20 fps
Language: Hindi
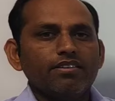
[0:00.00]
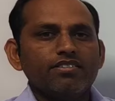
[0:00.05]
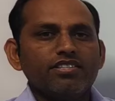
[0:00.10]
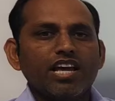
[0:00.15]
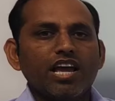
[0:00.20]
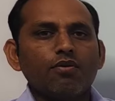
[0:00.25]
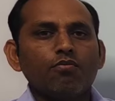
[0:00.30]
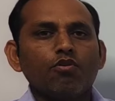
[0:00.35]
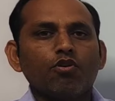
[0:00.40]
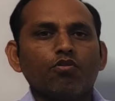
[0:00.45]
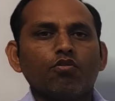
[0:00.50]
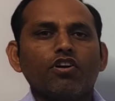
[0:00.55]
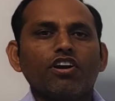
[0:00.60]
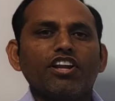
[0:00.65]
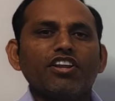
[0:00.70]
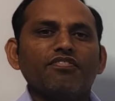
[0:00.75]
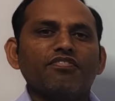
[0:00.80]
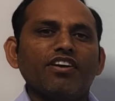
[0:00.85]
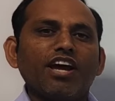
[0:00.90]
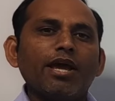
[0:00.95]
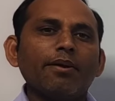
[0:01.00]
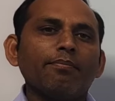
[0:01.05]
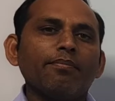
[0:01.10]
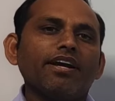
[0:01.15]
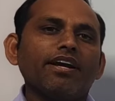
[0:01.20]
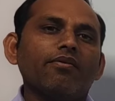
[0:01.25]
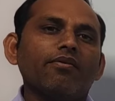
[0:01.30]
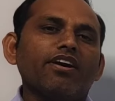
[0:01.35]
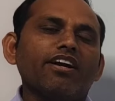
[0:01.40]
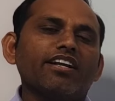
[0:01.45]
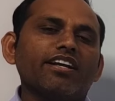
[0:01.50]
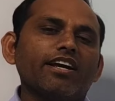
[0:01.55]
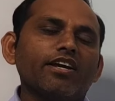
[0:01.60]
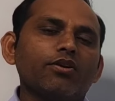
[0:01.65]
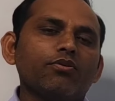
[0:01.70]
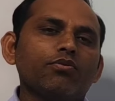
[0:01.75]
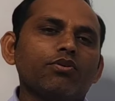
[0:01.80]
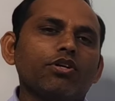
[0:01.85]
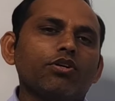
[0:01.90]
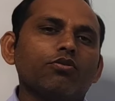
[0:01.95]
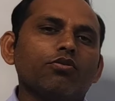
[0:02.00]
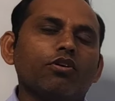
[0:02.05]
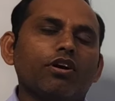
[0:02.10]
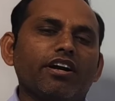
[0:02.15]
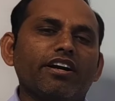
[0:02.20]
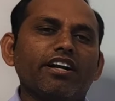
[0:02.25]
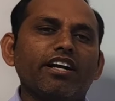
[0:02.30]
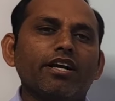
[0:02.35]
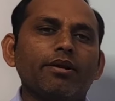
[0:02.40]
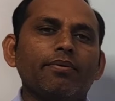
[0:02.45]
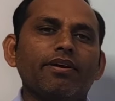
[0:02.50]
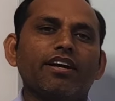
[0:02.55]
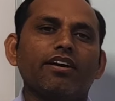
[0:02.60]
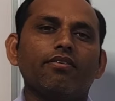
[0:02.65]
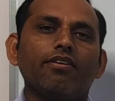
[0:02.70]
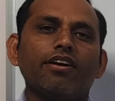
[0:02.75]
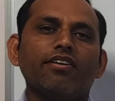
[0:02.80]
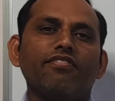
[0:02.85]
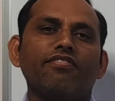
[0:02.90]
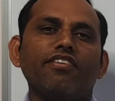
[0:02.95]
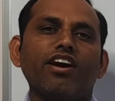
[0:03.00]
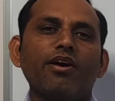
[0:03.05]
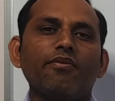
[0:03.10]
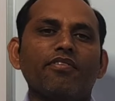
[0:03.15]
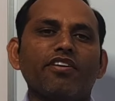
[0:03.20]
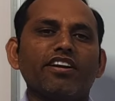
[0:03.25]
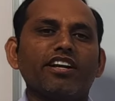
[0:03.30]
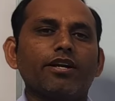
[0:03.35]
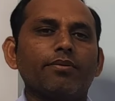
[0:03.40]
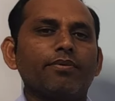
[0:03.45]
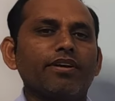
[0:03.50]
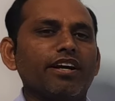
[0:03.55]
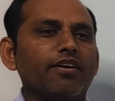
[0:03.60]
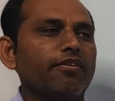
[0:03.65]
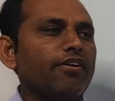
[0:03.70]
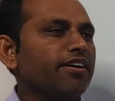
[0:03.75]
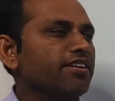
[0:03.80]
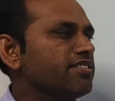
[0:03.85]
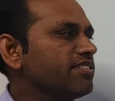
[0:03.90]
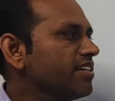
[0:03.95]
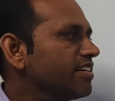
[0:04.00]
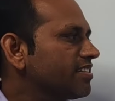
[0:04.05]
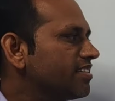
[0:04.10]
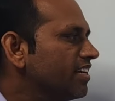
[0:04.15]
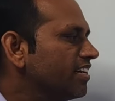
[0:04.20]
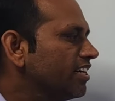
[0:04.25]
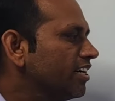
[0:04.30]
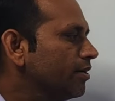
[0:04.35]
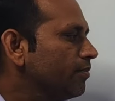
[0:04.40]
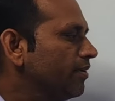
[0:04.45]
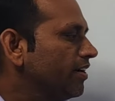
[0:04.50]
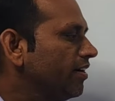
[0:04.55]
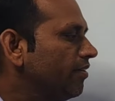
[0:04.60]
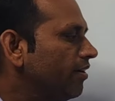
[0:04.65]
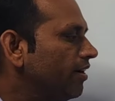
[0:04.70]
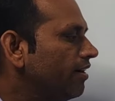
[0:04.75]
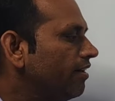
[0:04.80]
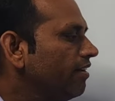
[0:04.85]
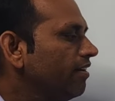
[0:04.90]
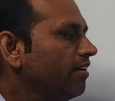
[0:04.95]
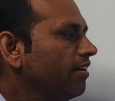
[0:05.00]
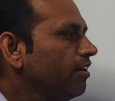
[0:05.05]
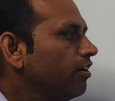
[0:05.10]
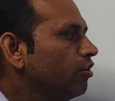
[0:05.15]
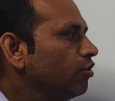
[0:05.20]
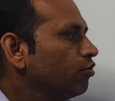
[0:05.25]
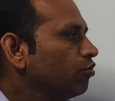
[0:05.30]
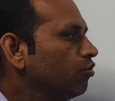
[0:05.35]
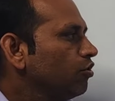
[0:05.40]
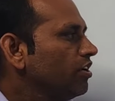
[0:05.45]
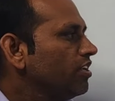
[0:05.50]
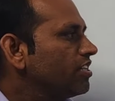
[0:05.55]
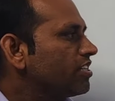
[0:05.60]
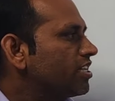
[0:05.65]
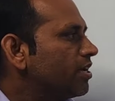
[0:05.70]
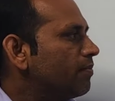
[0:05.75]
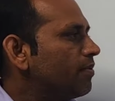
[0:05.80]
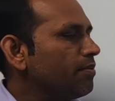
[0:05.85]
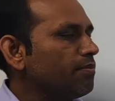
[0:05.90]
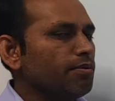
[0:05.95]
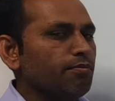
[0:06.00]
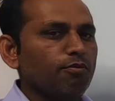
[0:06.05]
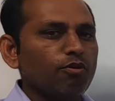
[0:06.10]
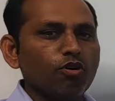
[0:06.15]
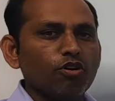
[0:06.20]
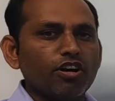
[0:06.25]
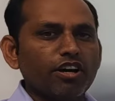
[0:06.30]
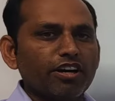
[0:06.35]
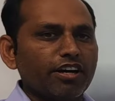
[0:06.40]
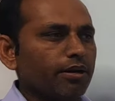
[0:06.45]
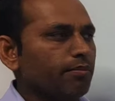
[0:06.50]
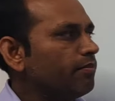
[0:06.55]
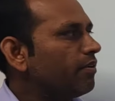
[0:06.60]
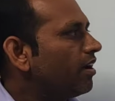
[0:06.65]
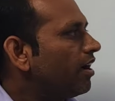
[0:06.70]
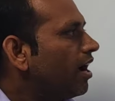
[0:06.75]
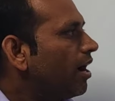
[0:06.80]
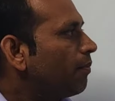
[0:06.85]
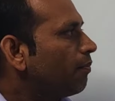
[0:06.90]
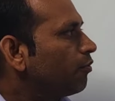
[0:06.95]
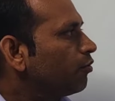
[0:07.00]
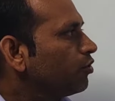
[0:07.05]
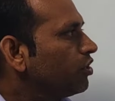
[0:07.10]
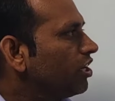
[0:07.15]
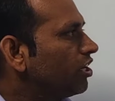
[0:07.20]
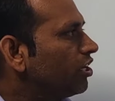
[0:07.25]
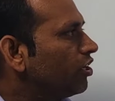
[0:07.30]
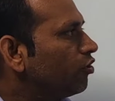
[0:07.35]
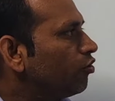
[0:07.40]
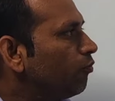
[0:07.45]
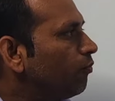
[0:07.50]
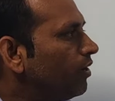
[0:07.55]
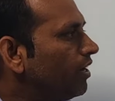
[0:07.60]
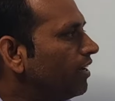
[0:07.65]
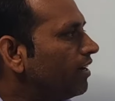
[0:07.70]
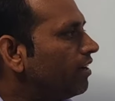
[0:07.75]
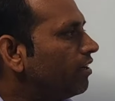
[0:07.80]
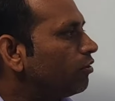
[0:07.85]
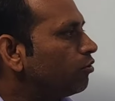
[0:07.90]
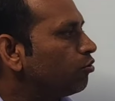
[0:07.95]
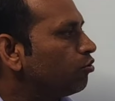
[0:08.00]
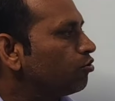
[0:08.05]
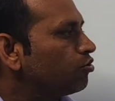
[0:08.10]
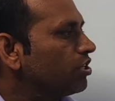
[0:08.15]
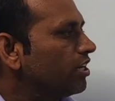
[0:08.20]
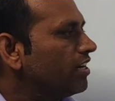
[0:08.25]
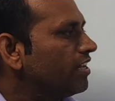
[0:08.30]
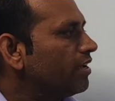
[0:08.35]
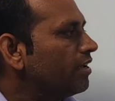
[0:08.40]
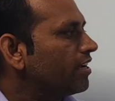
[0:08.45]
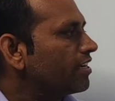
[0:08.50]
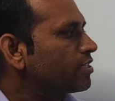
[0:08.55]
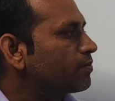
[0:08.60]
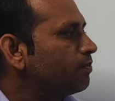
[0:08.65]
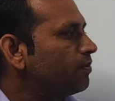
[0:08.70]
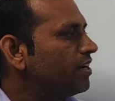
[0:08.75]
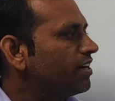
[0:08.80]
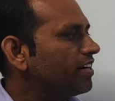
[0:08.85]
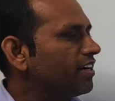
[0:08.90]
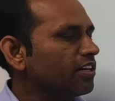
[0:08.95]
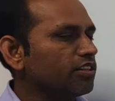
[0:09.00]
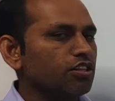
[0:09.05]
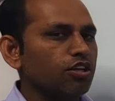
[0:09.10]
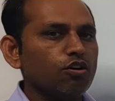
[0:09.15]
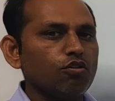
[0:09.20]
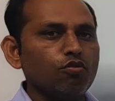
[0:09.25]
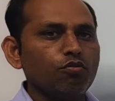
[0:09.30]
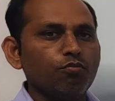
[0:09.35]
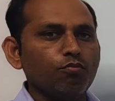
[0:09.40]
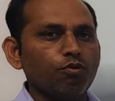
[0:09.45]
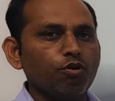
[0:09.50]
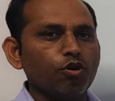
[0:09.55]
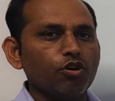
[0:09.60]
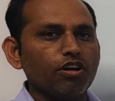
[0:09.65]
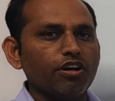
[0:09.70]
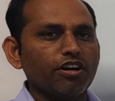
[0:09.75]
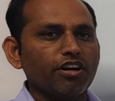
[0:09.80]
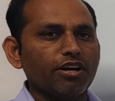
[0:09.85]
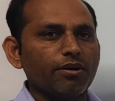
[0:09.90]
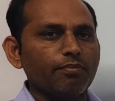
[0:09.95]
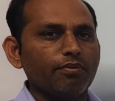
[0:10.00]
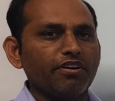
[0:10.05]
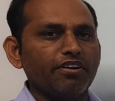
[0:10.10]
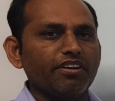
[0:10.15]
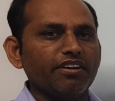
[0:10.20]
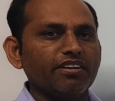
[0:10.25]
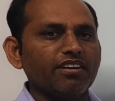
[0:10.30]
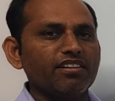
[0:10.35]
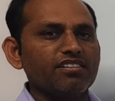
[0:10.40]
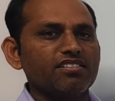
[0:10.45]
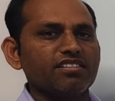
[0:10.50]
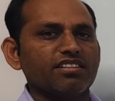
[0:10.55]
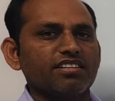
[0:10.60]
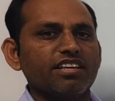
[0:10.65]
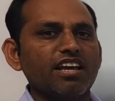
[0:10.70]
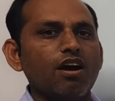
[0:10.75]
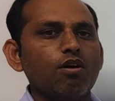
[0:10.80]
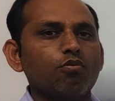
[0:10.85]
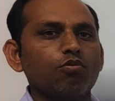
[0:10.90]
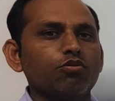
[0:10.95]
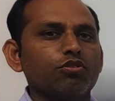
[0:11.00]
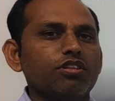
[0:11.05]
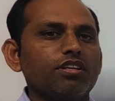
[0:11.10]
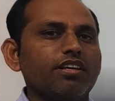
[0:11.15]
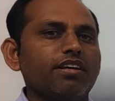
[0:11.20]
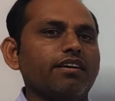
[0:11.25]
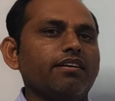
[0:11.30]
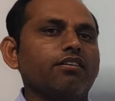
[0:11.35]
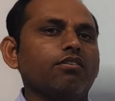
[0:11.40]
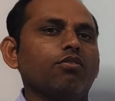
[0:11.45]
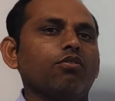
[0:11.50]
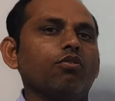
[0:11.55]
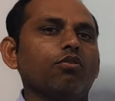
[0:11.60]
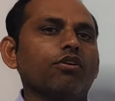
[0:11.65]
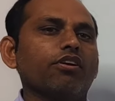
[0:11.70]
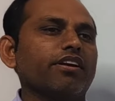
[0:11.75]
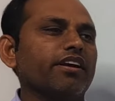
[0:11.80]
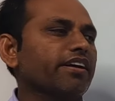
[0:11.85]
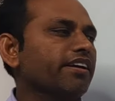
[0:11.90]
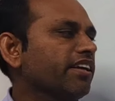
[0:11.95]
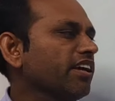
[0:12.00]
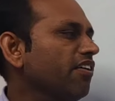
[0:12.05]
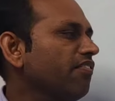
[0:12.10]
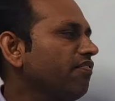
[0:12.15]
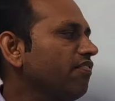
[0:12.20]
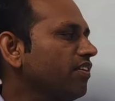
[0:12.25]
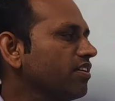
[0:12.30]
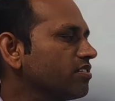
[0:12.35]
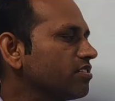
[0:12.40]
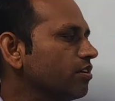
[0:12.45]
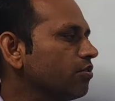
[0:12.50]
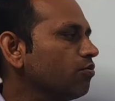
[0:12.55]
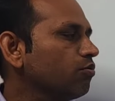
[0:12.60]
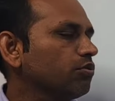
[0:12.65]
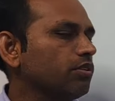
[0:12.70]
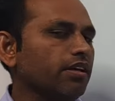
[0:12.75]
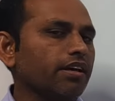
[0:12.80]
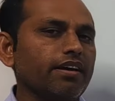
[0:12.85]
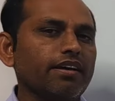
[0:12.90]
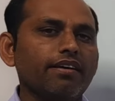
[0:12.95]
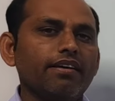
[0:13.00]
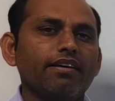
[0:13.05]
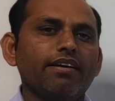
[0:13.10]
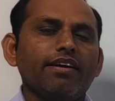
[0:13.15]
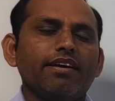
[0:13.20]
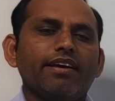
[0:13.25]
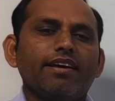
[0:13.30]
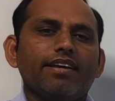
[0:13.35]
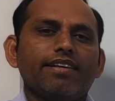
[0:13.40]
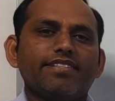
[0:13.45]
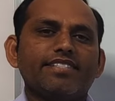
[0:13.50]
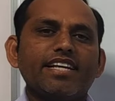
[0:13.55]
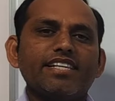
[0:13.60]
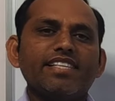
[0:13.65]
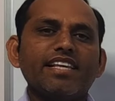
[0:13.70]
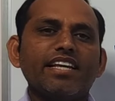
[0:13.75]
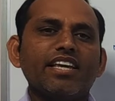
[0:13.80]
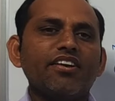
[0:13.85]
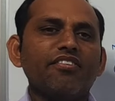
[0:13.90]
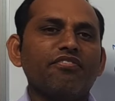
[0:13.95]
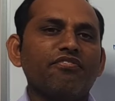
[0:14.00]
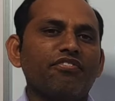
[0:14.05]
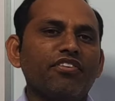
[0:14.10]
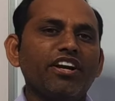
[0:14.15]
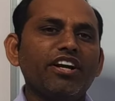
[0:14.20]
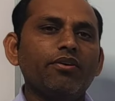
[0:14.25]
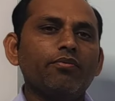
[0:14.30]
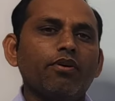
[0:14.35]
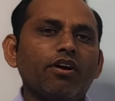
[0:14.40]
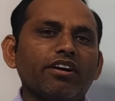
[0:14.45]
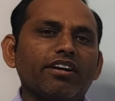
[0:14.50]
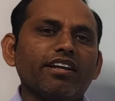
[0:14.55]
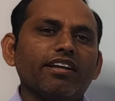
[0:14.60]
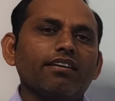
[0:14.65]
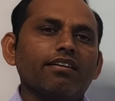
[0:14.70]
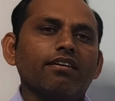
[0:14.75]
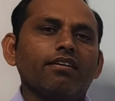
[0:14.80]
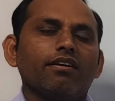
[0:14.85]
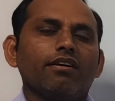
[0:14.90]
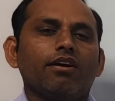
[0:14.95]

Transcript: चाहे वो ट्वेंटी मेगावाट का यूनिट हो हंड्रेड मेगावाट फाइव मेगावाट सिक्स मेगावाट तो इन सभी में बॉयलर ड्रम आपको देखने को मिलेगा तो चलिए एक्सप्लेन करता हूँ बॉयलर ड्रम इंटरनल्स क्या होते हैं और इनका क्या फंक्शन होता है जैसे कि फीड वाटर